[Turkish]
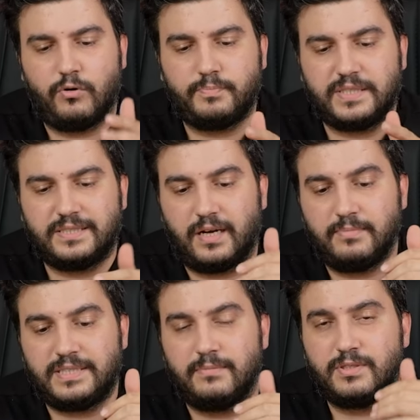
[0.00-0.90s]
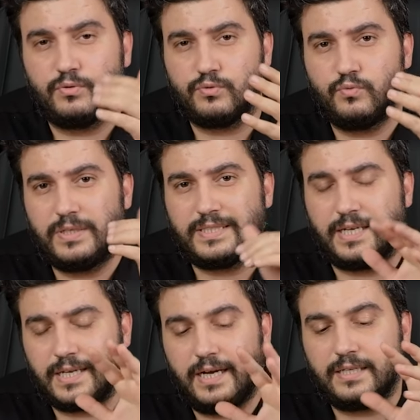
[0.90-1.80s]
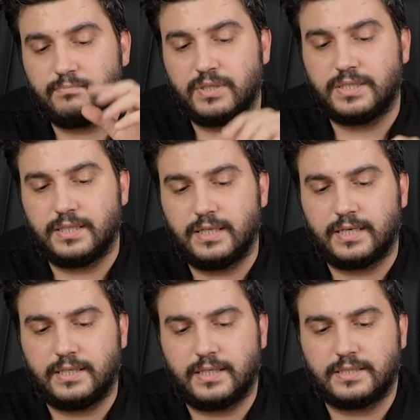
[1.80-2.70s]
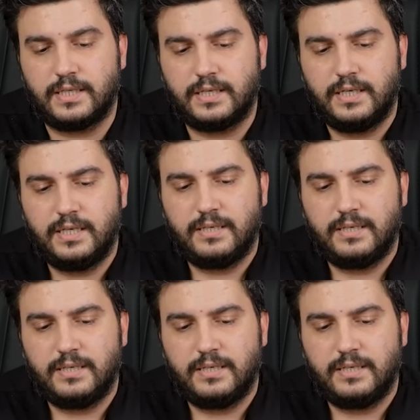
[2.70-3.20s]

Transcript: Optik sabitlemesi olsun vesaire gayet başarılı arkadaşlar.